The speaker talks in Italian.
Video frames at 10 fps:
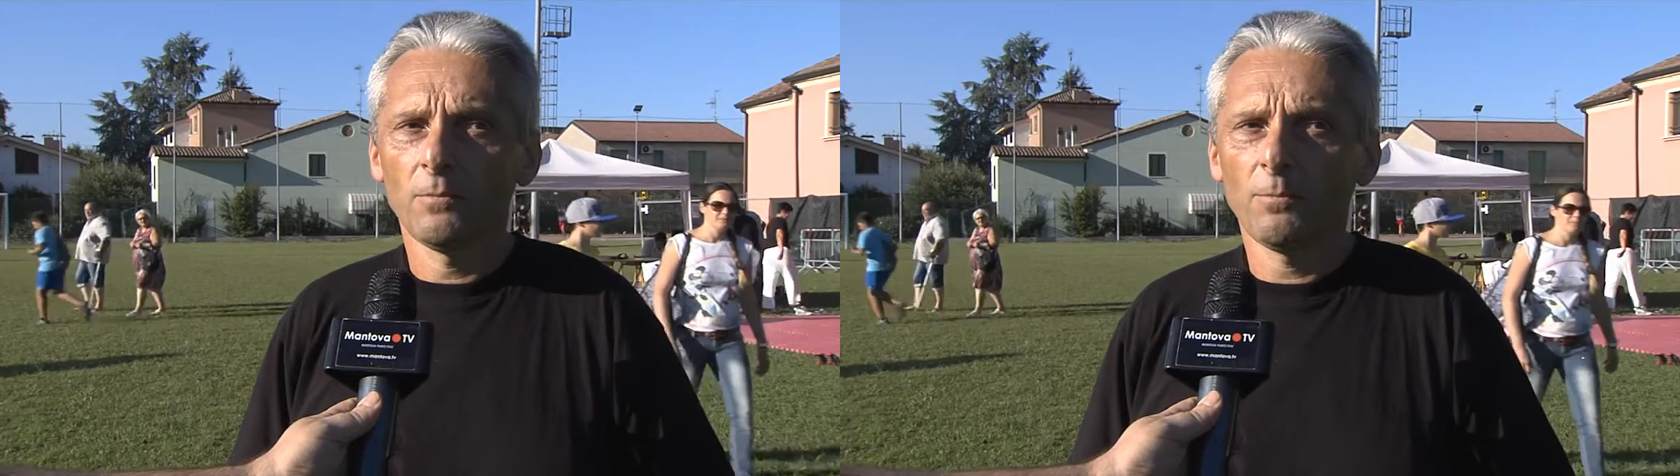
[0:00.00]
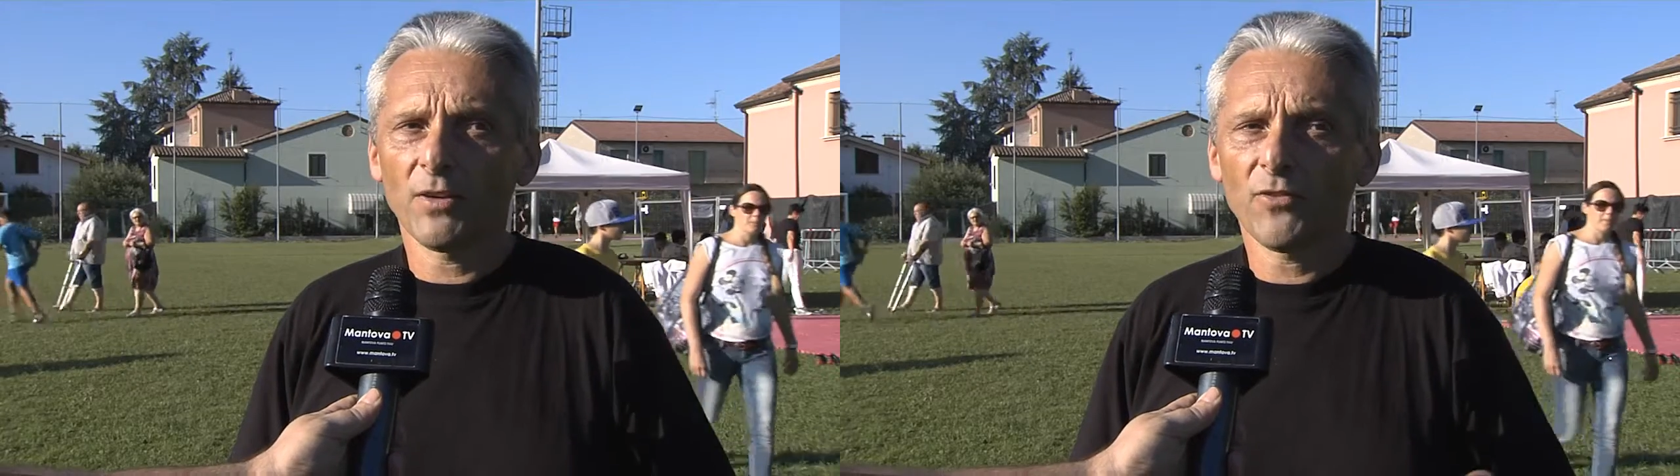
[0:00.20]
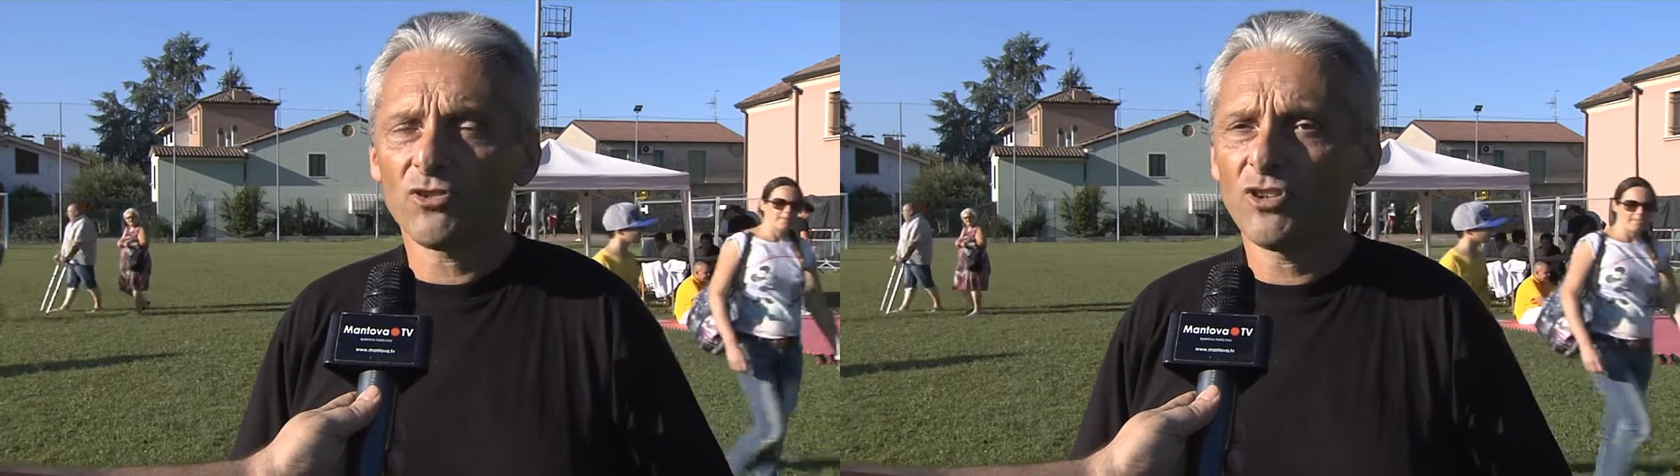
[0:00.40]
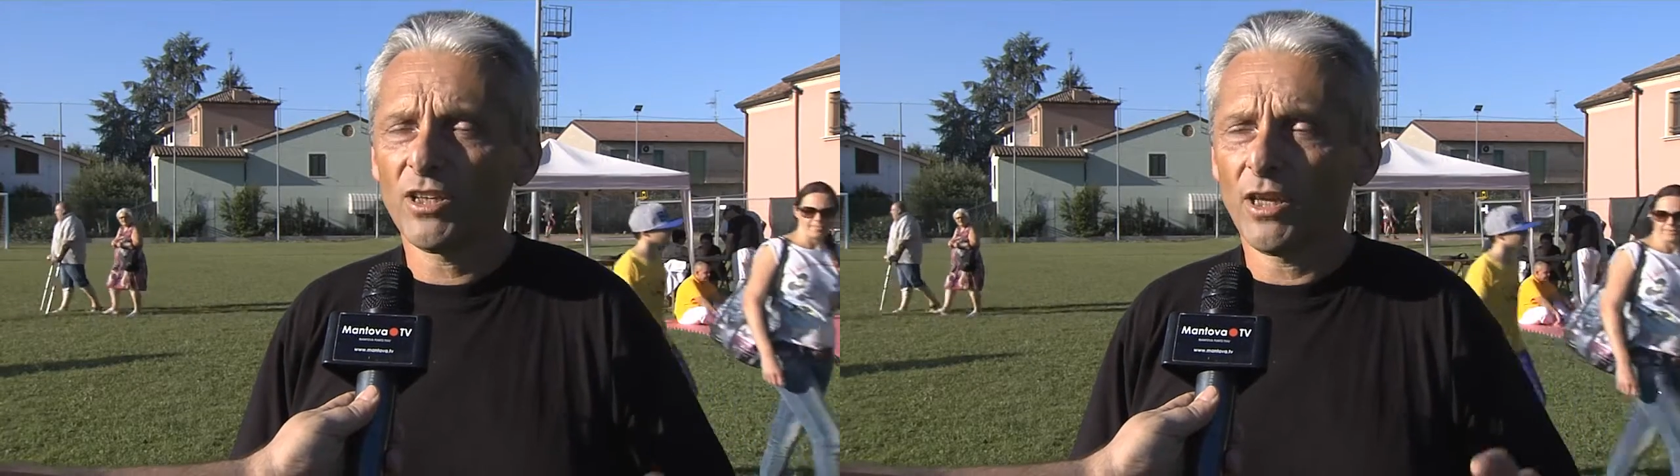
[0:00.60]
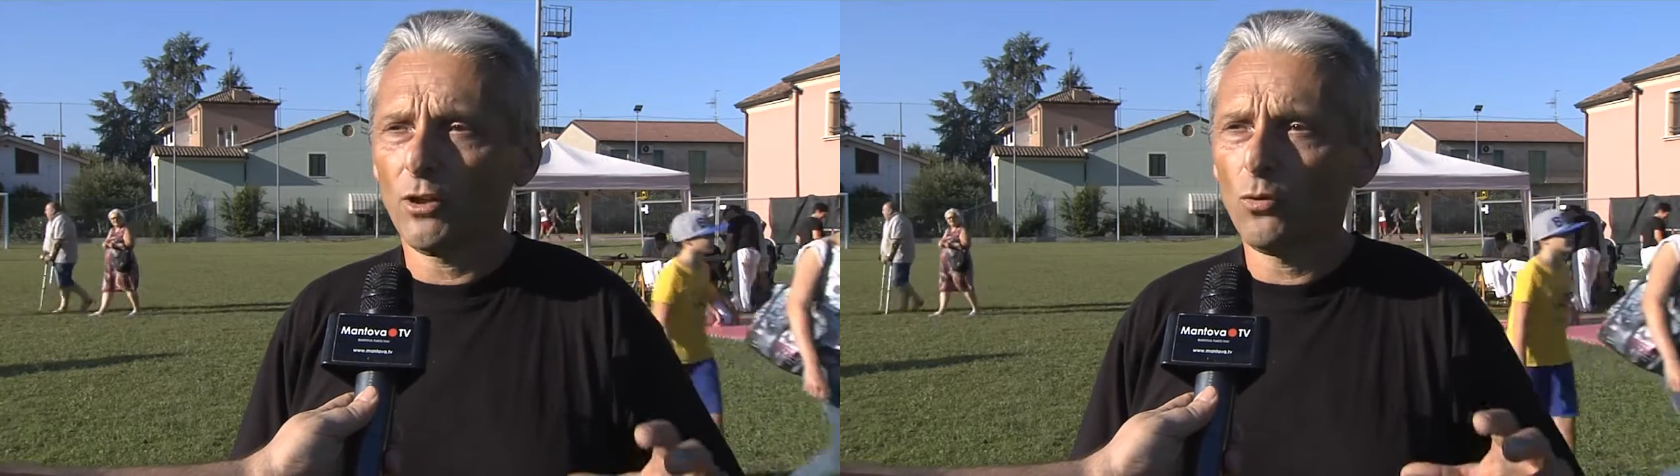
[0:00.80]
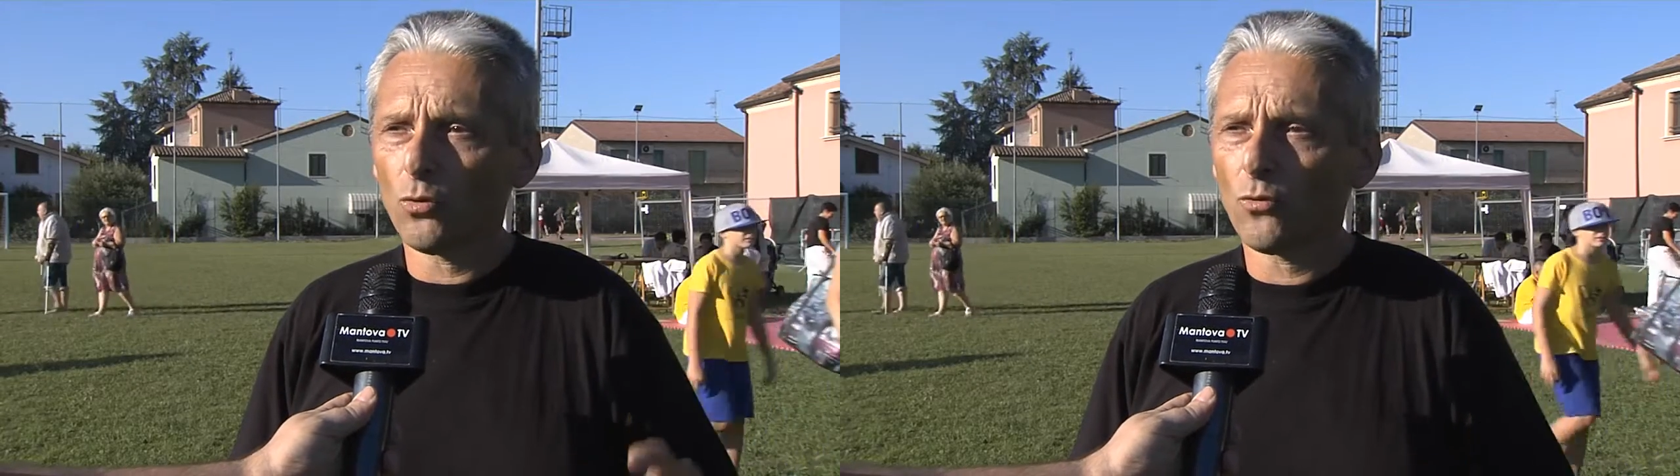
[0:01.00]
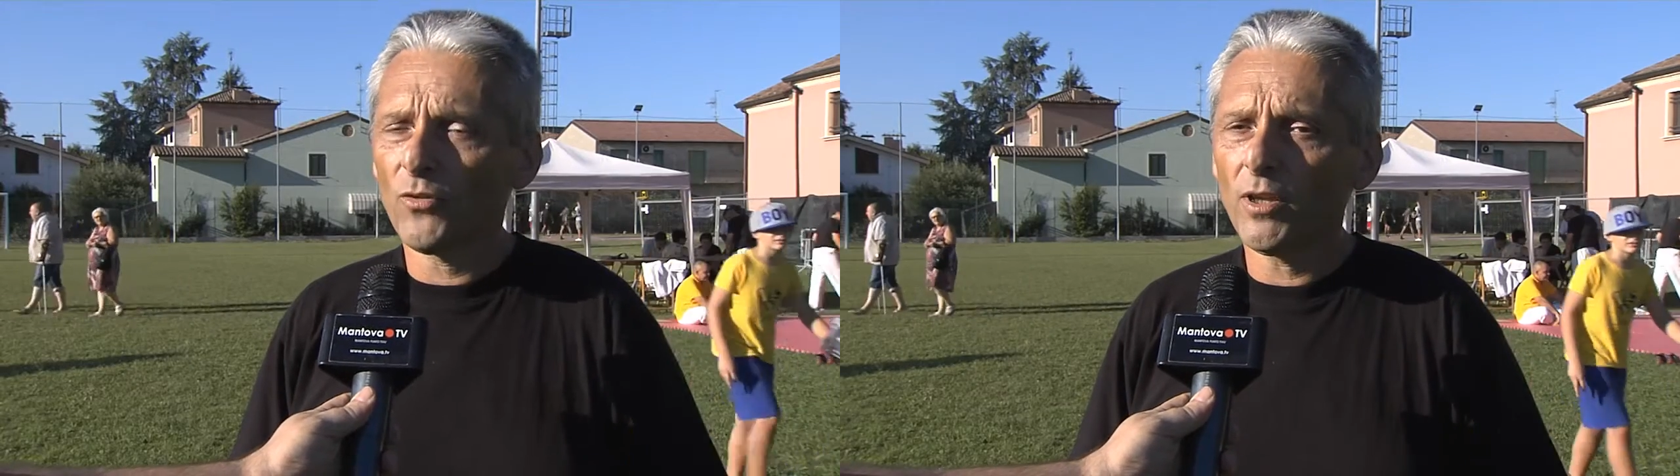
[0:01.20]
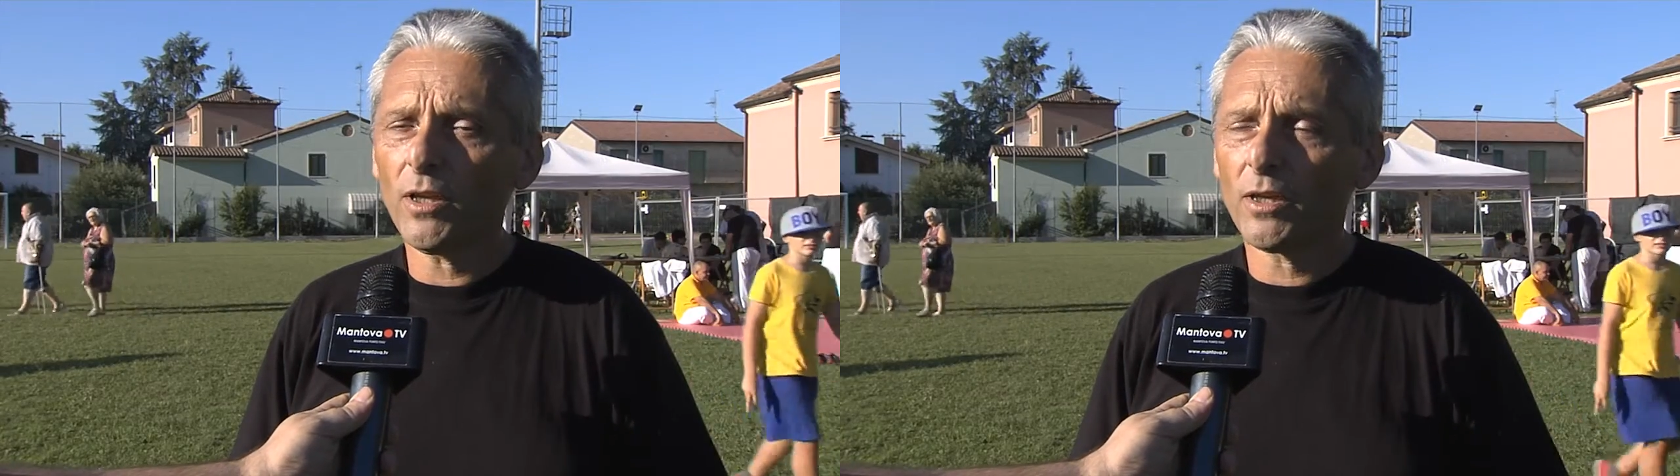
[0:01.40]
per far sì che i loro figli